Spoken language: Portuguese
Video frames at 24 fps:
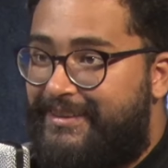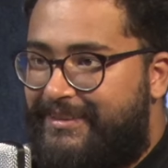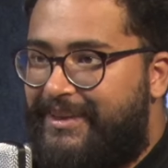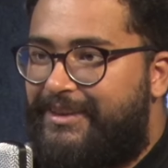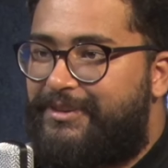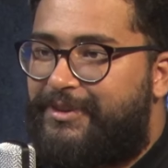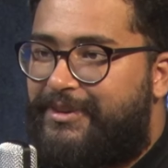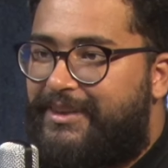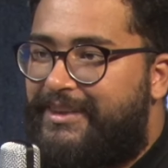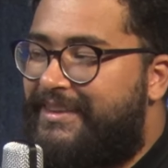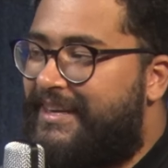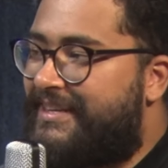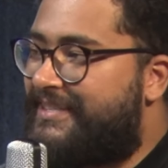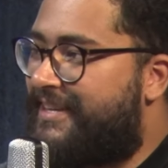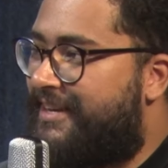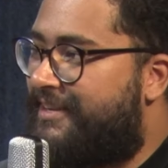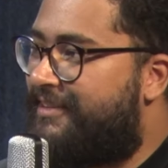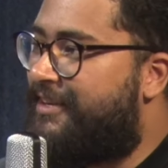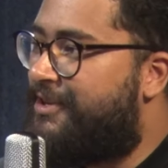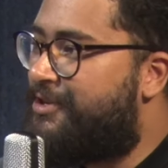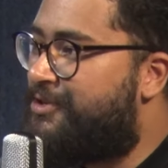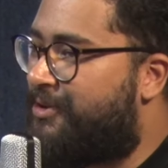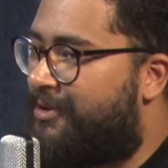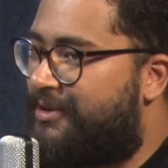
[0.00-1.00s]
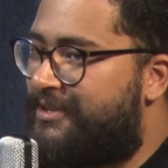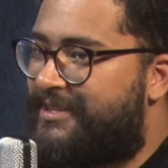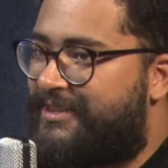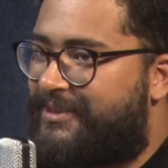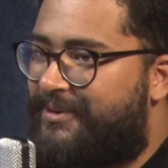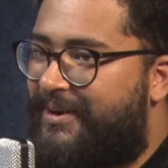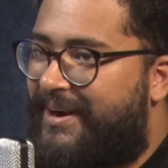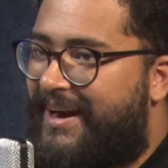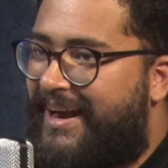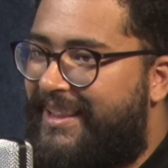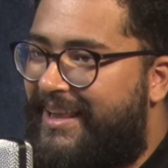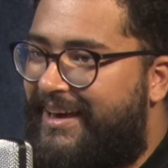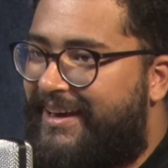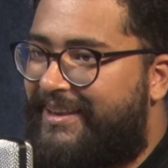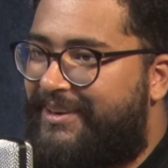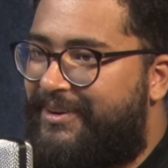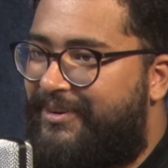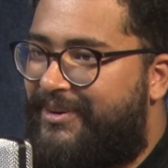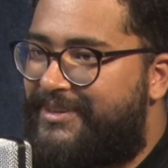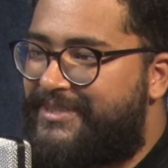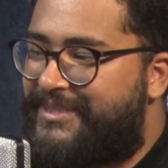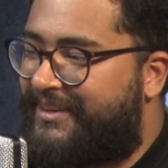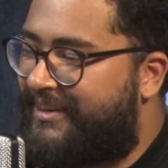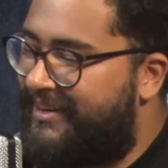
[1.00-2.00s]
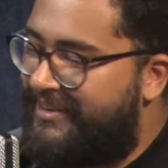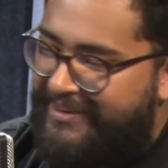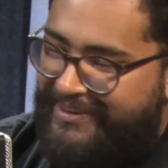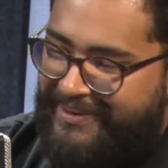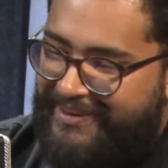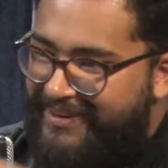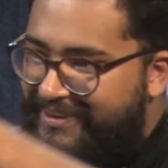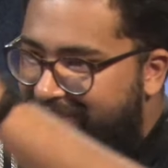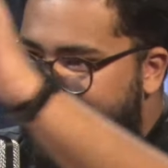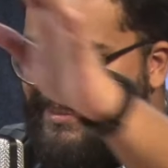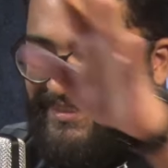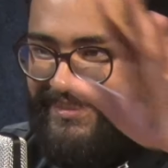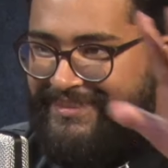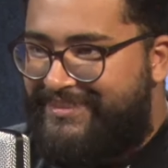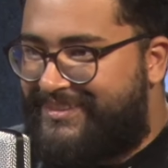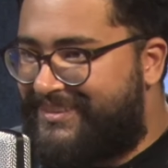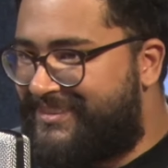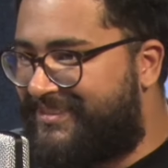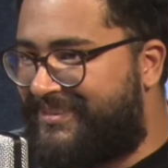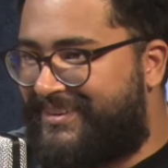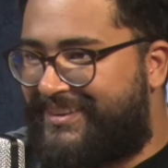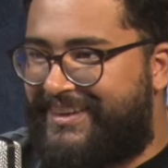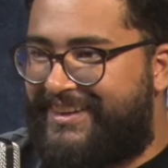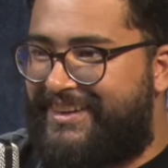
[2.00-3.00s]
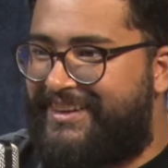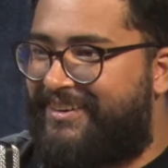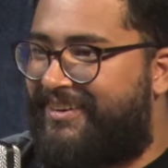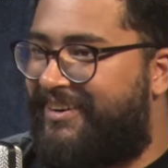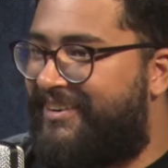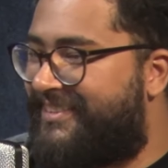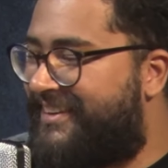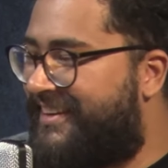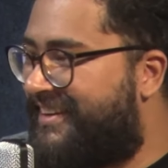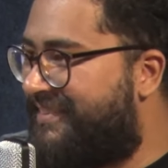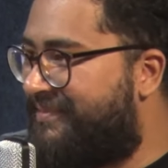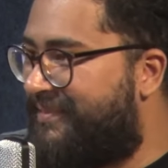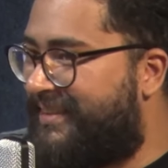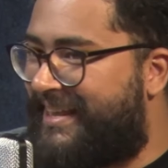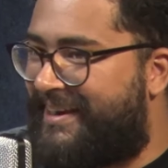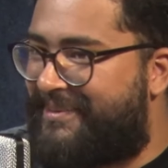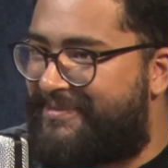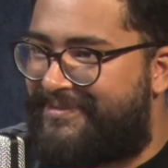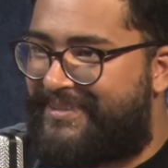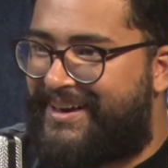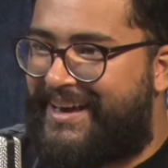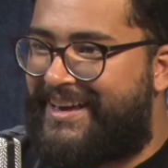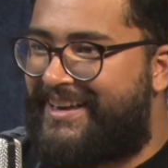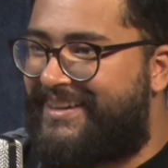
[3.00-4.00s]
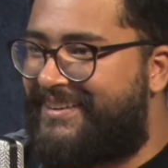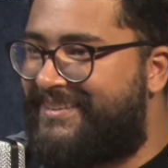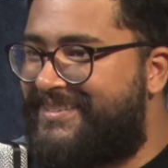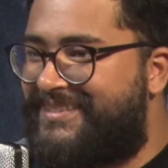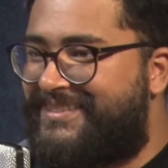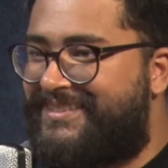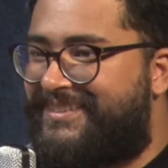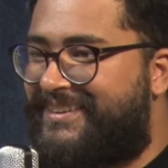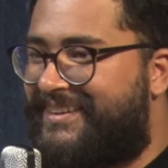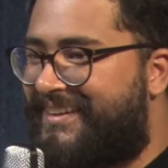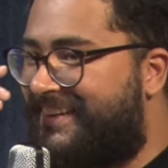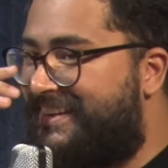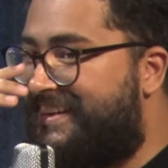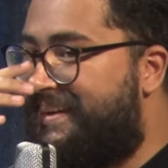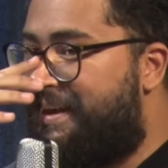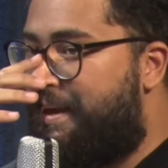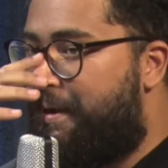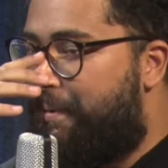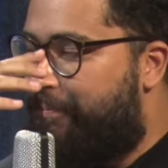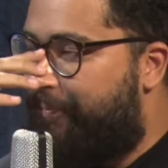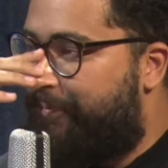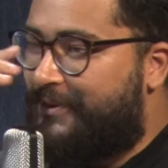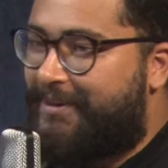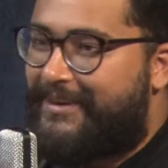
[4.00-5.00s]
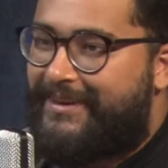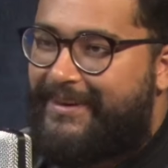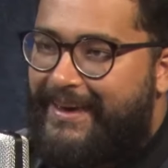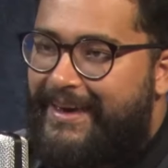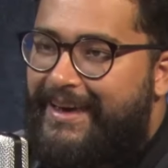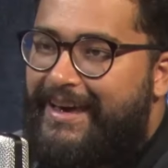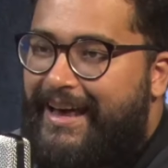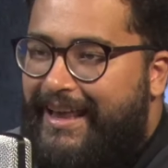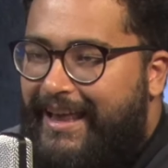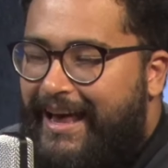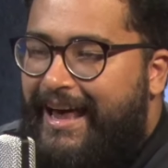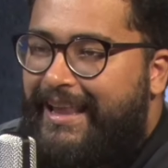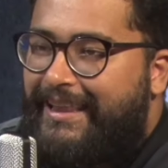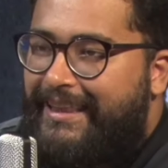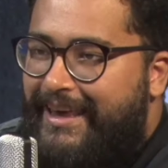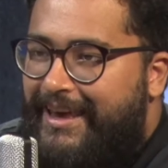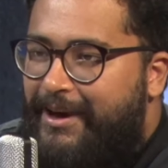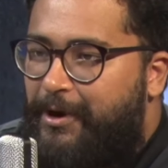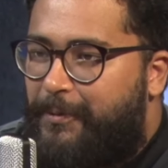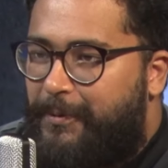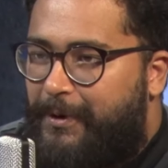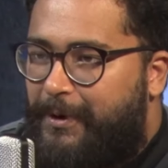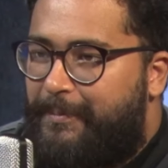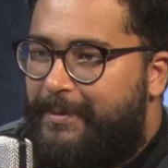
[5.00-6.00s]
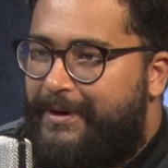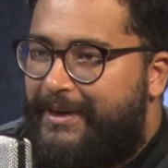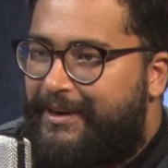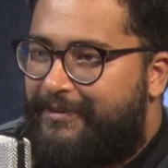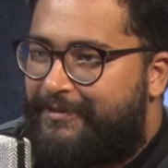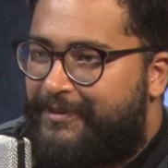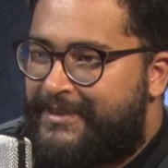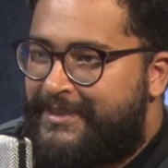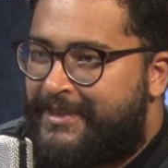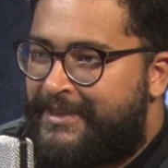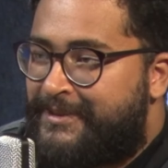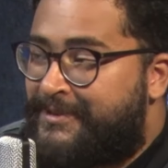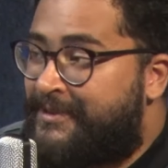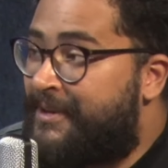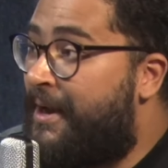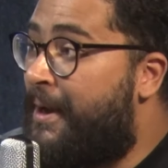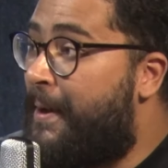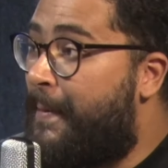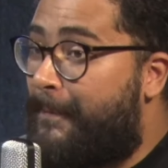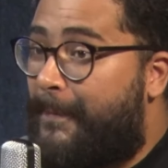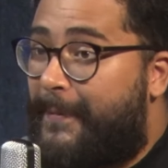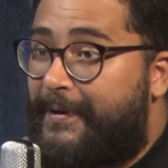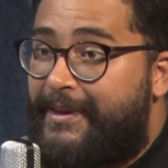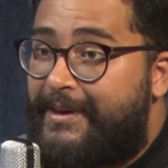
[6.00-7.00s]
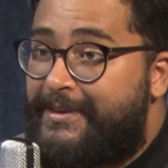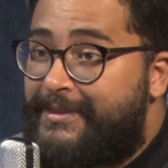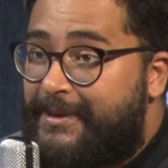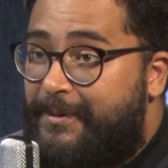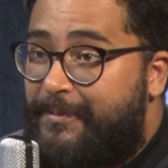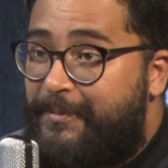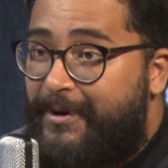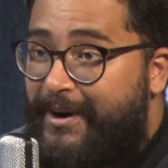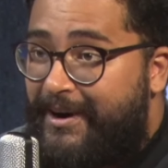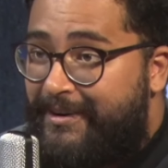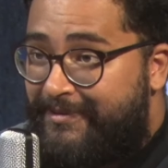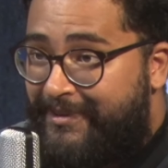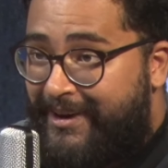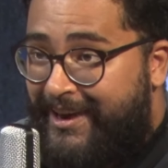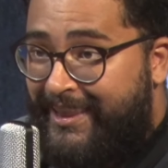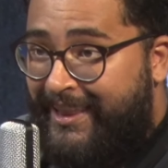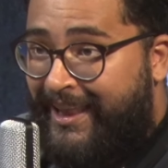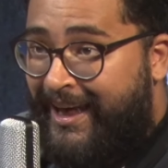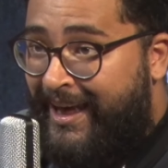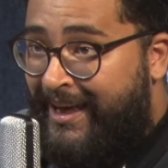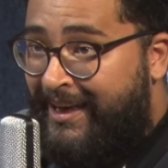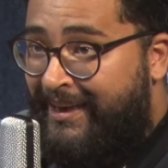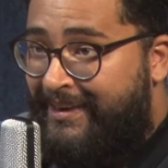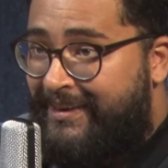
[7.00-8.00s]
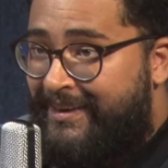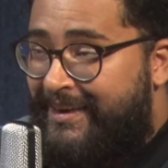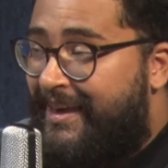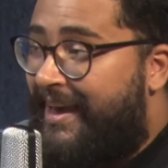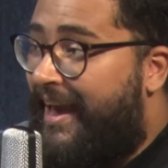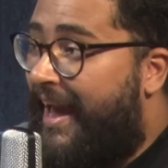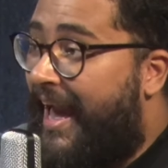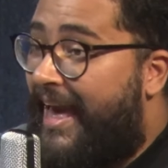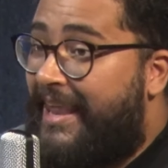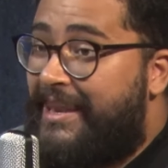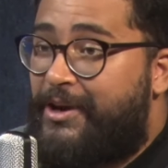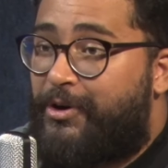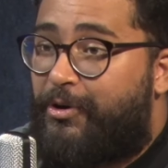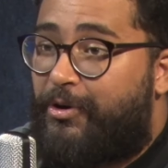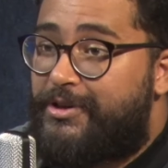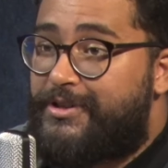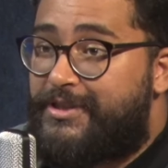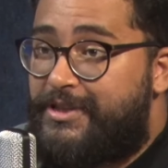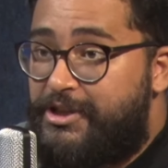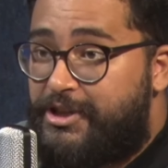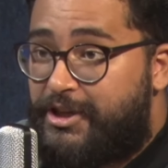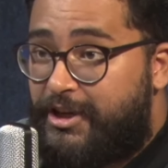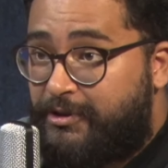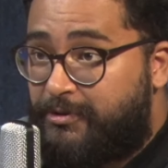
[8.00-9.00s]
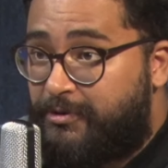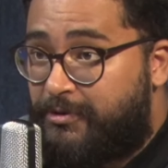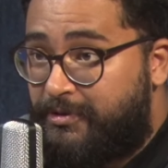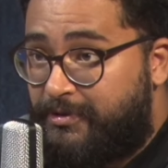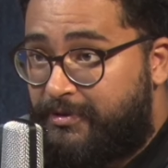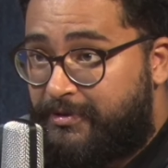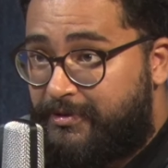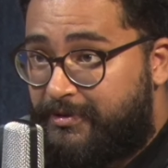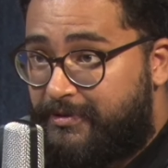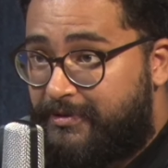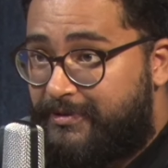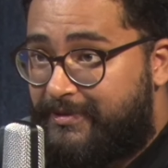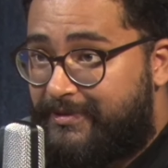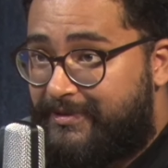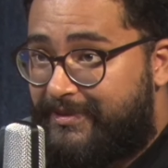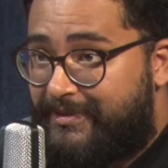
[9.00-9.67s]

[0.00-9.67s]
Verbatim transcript: Tanto que na série The Chosen, então, cara, lá que ele encosta a criança, ele, ah, não sei o que, agora tem que me lavar, não sei o que. Porque a, a, lei obriga a fazer isso. Mas essa mulher vai lá, ela encosta em Jesus.